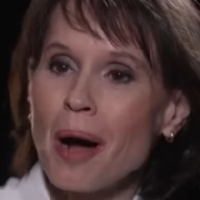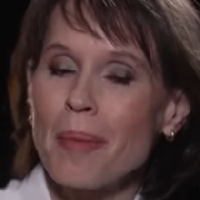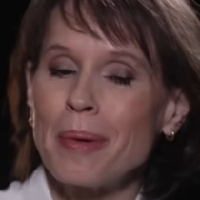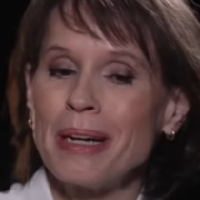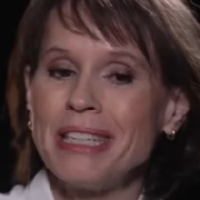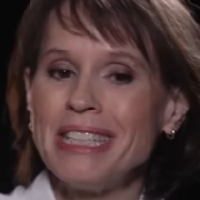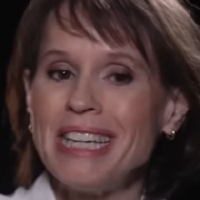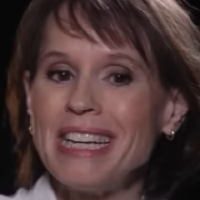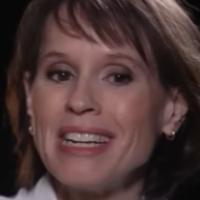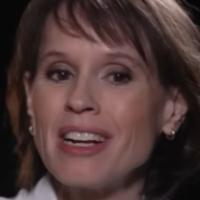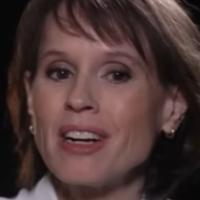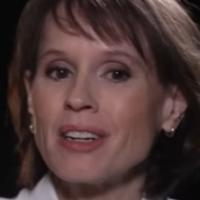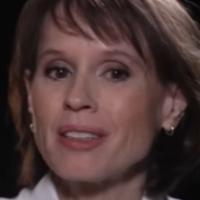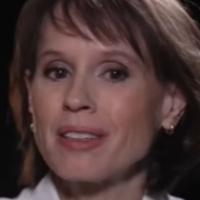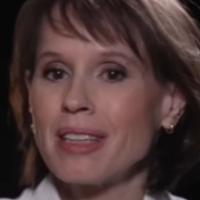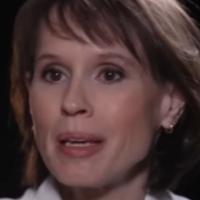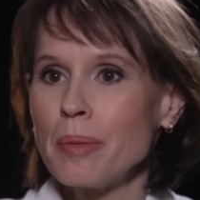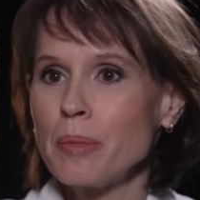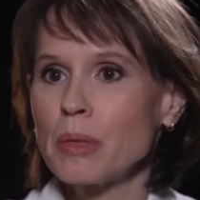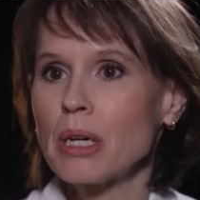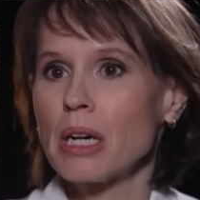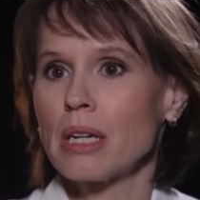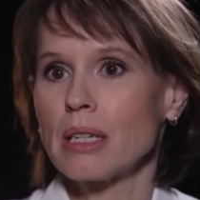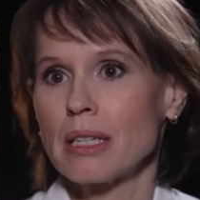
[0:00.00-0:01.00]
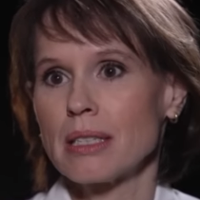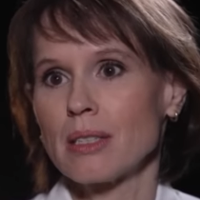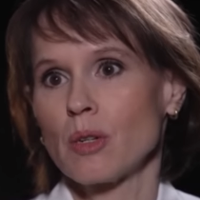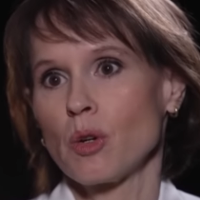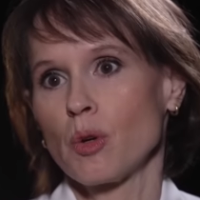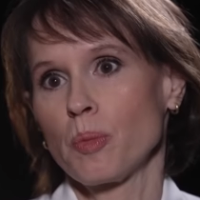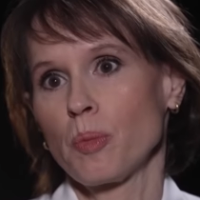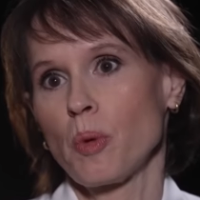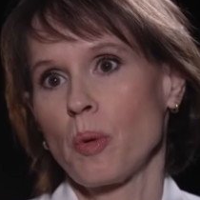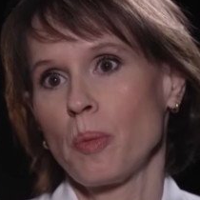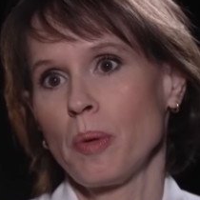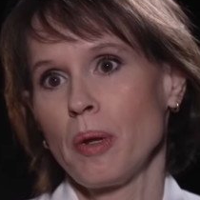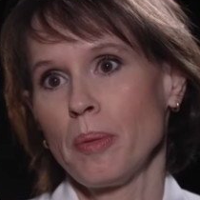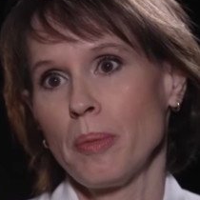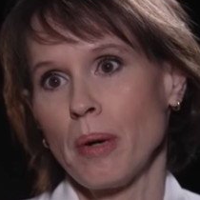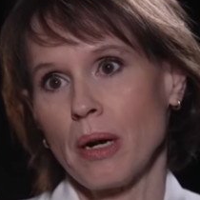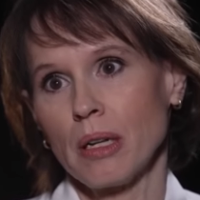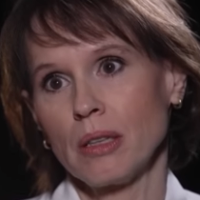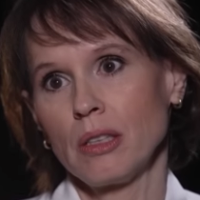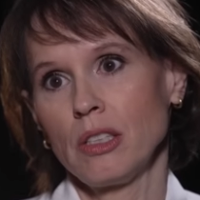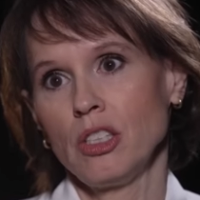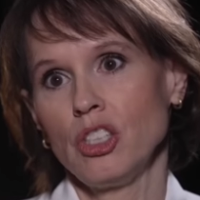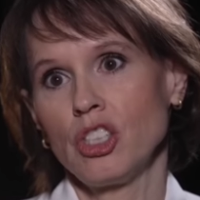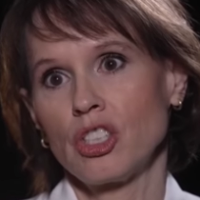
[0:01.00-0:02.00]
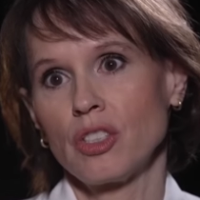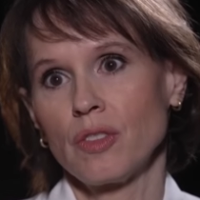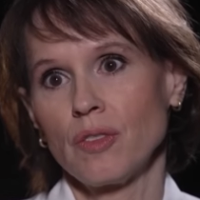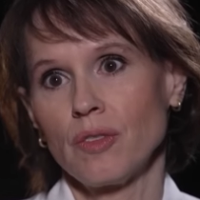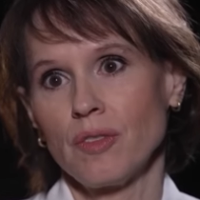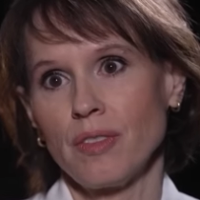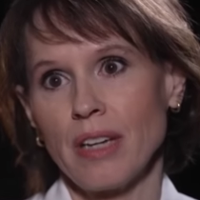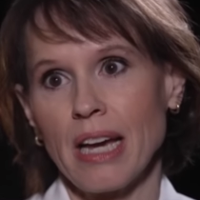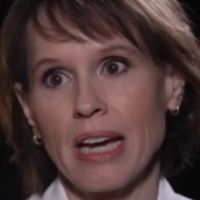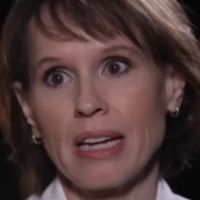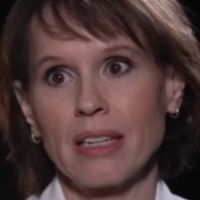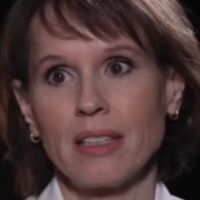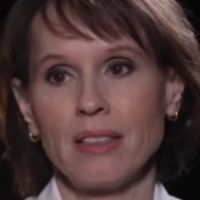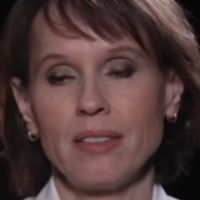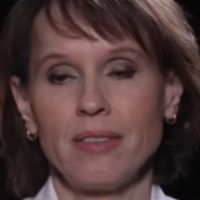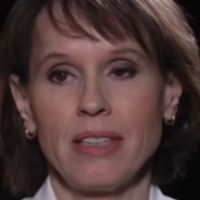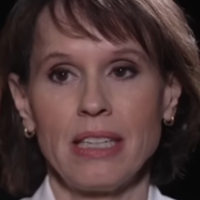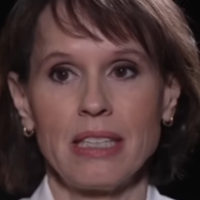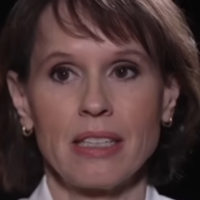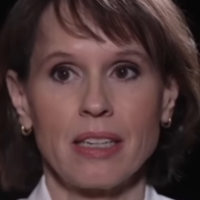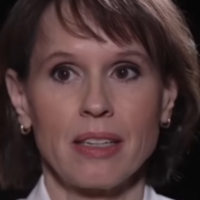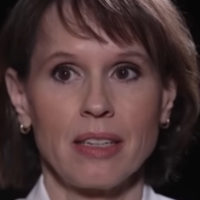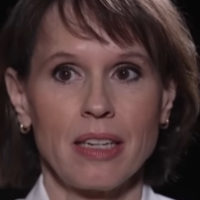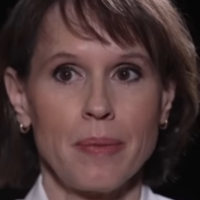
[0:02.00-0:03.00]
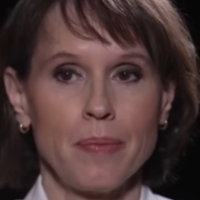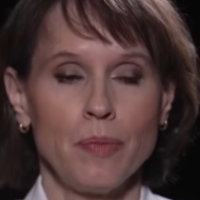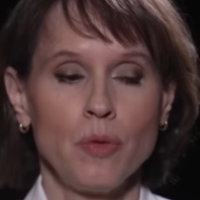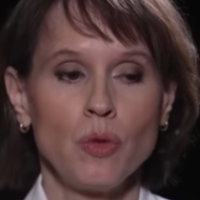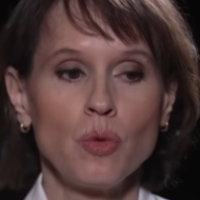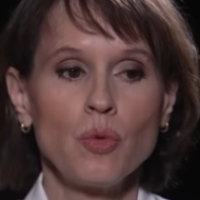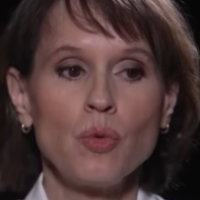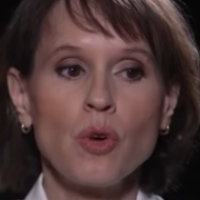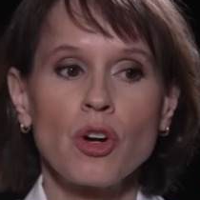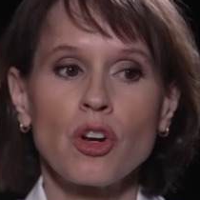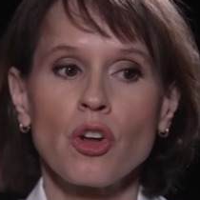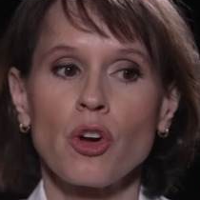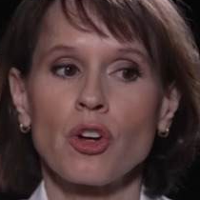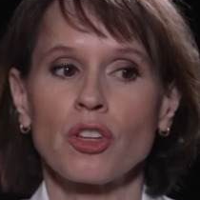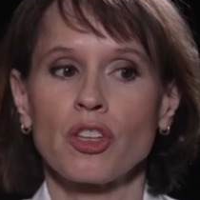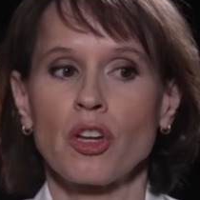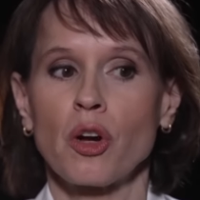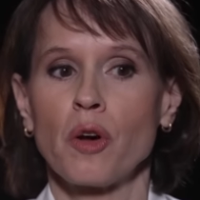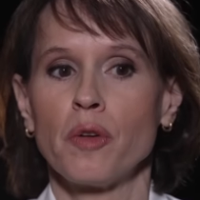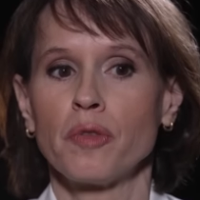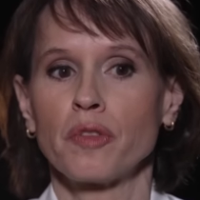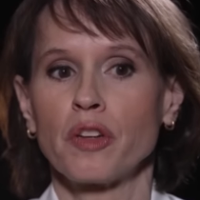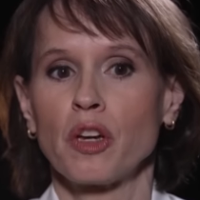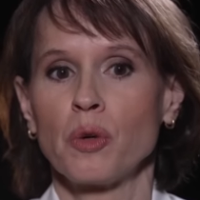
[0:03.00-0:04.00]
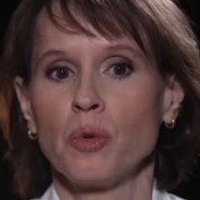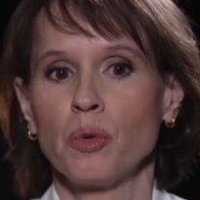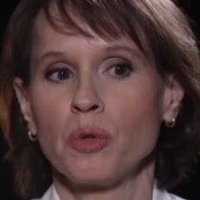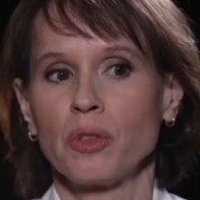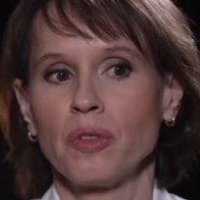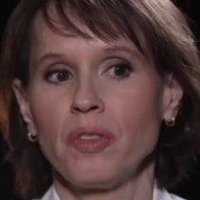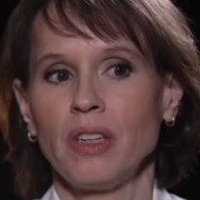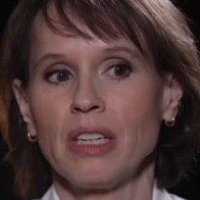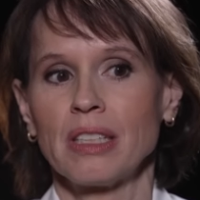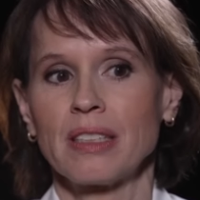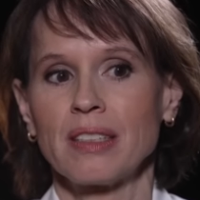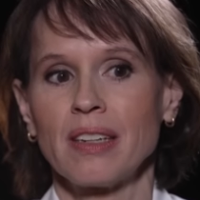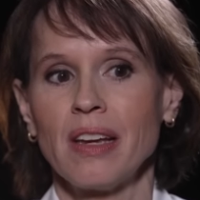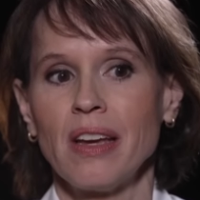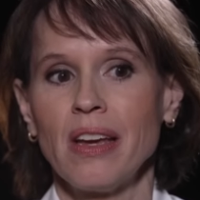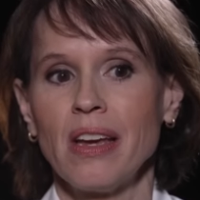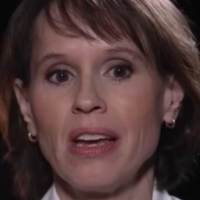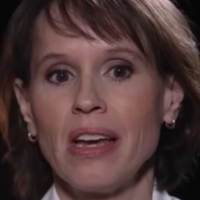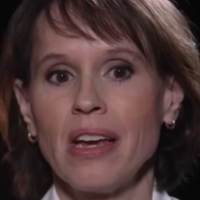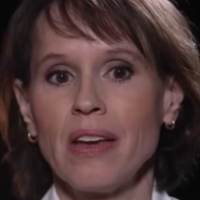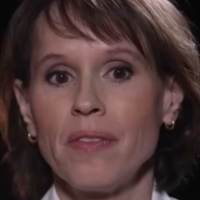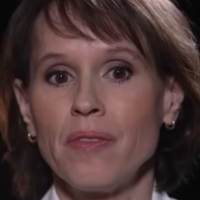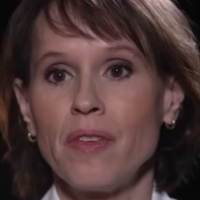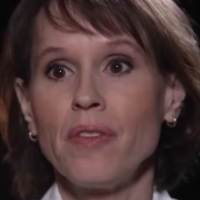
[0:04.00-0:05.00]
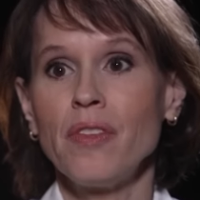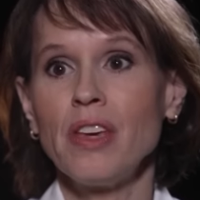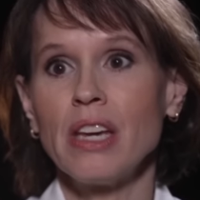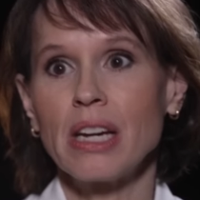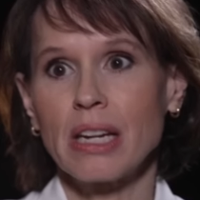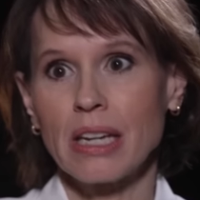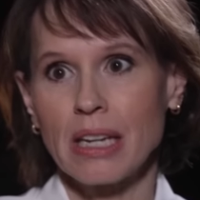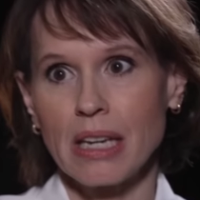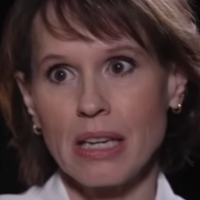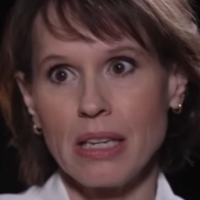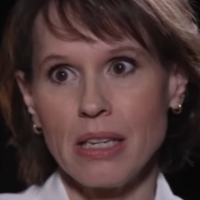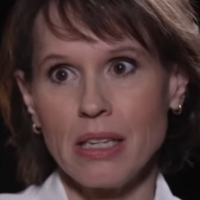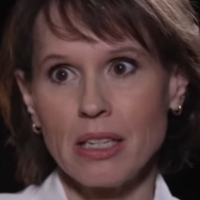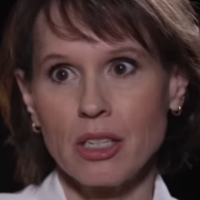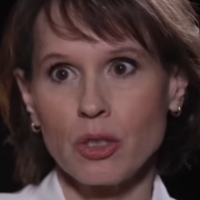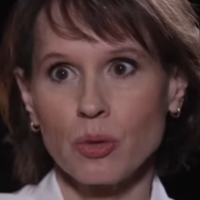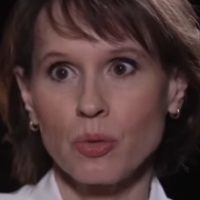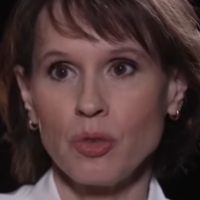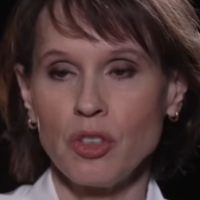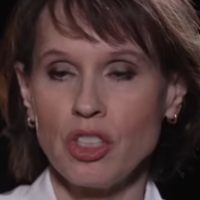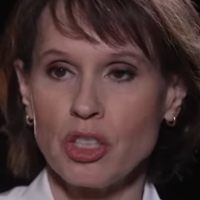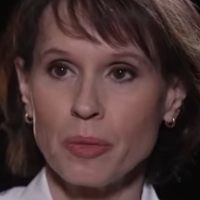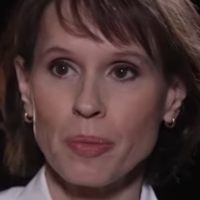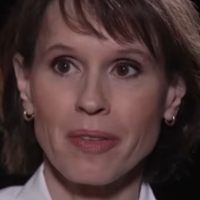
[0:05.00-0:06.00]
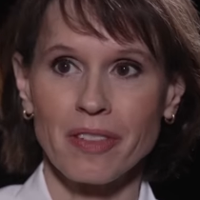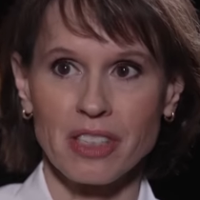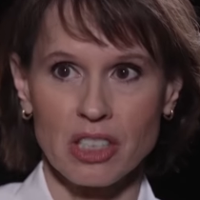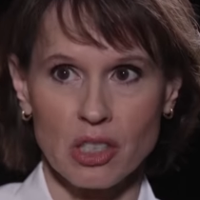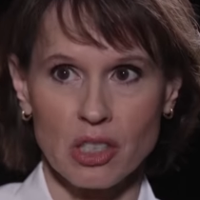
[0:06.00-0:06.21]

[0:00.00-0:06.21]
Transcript: aber je nachdem kann das auch problematisch werden, wenn dann eben nur noch darauf geguckt wird, wie wirke ich und nicht mehr,